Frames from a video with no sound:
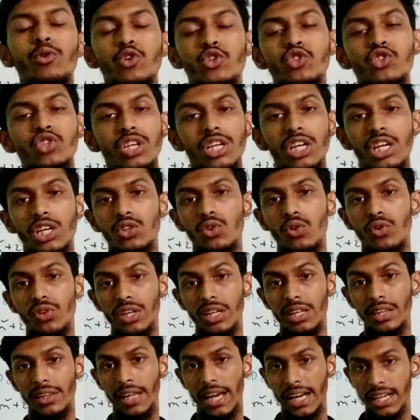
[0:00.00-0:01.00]
পর্যায়ের এই
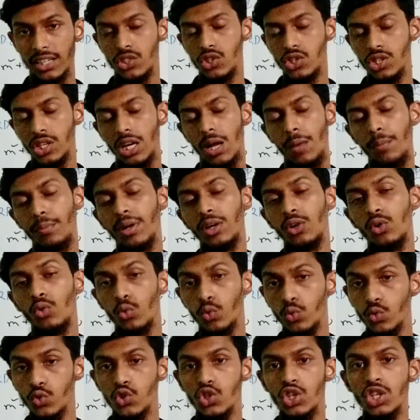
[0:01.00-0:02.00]
ধরনের লেকচার আমরা
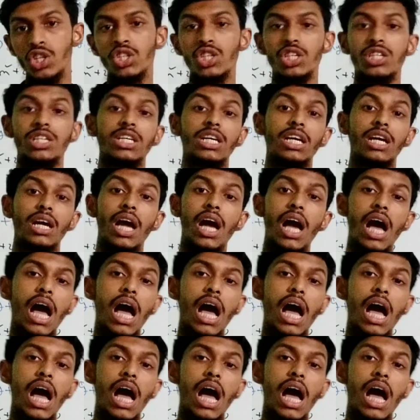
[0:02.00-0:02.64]
করছি সেটি